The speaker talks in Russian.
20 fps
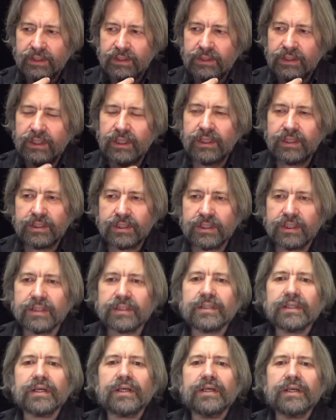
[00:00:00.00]
нечто
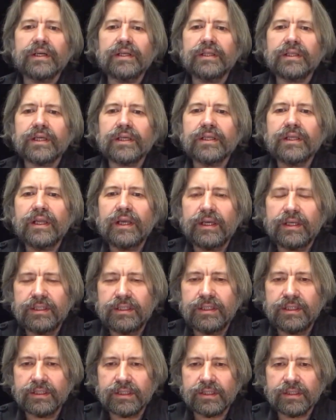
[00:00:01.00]
сокрытое для
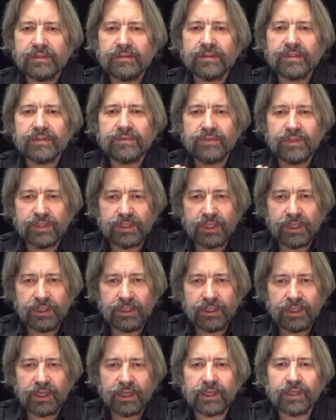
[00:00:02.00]
единственного
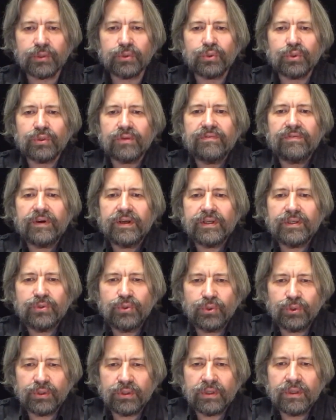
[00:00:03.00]
священника, который
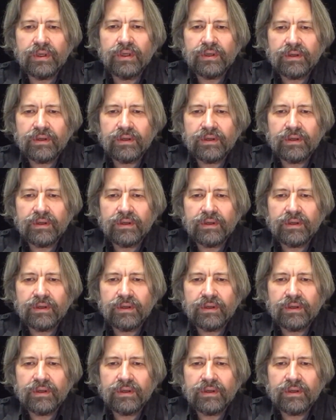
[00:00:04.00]
войдет